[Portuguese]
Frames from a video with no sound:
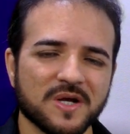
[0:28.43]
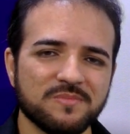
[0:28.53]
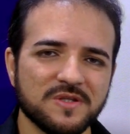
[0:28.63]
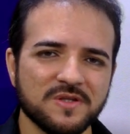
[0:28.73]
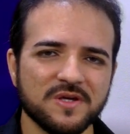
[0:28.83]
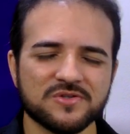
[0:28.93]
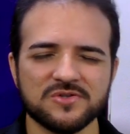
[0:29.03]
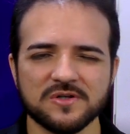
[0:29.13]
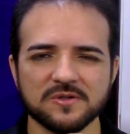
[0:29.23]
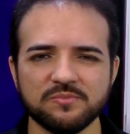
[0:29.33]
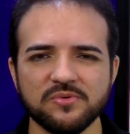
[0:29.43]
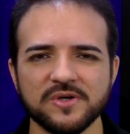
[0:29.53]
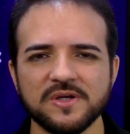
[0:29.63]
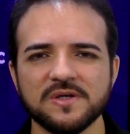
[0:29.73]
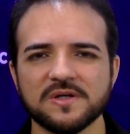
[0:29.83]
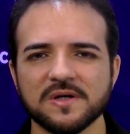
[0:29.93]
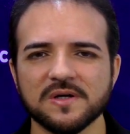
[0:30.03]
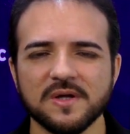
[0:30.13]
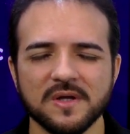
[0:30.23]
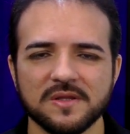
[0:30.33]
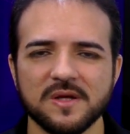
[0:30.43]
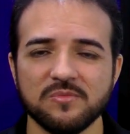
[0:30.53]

gabinete, tirando poeira, né?